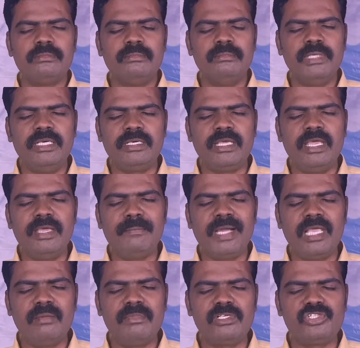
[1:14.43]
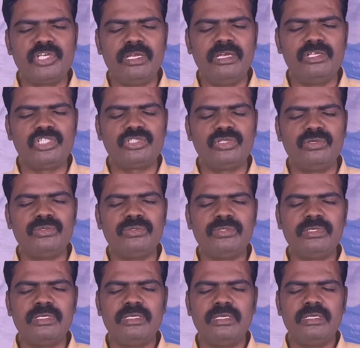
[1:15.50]
మీకే మహిమ చెల్లిస్తూ
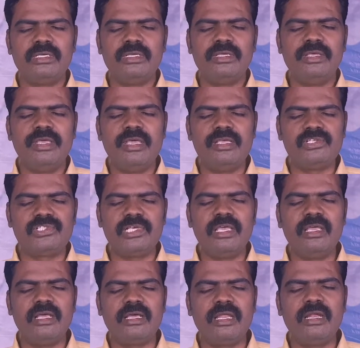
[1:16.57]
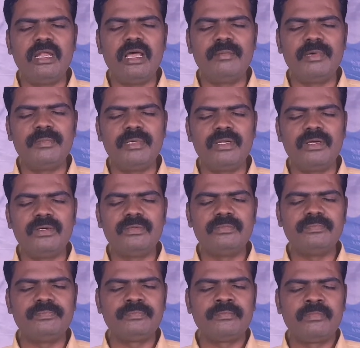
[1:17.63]
ఏసయ్య గణనామంలో
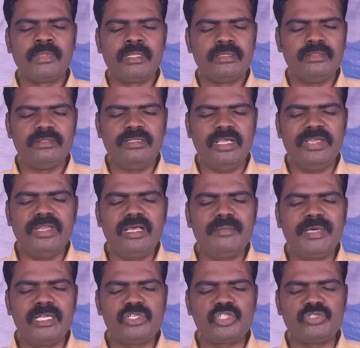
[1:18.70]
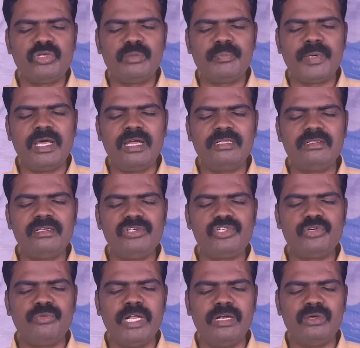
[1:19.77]
దీన మనసుతో ప్రార్థించి
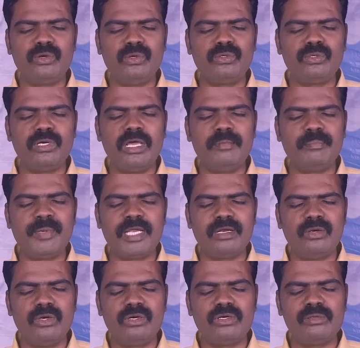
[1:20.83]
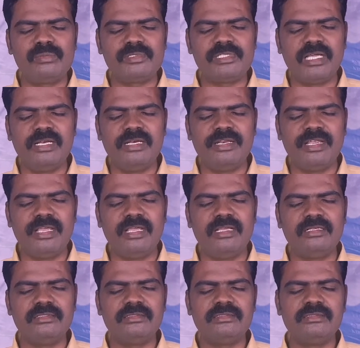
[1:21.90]
వేడుకుంటున్నాం పరలోకం తండ్రి
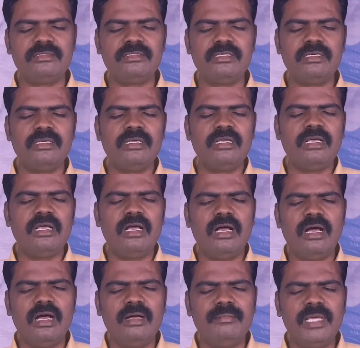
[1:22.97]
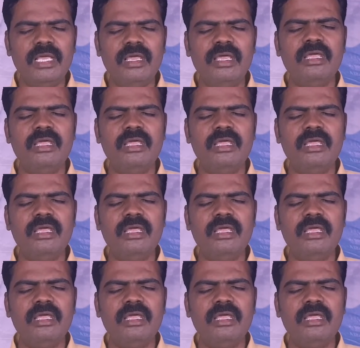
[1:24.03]
ఆమె